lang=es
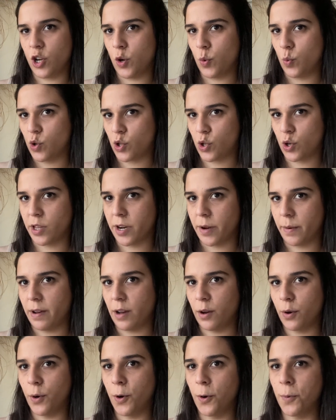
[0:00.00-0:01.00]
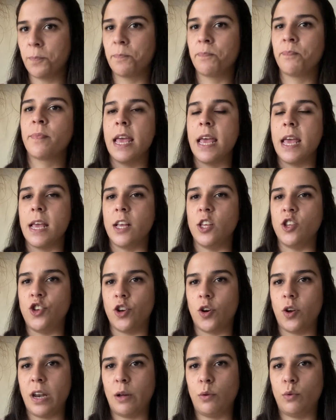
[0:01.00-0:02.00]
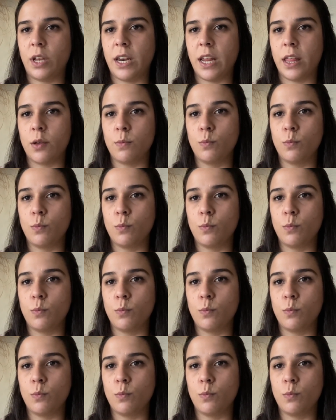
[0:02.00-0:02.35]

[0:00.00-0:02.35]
en nuestro trabajo. Yo la utilizo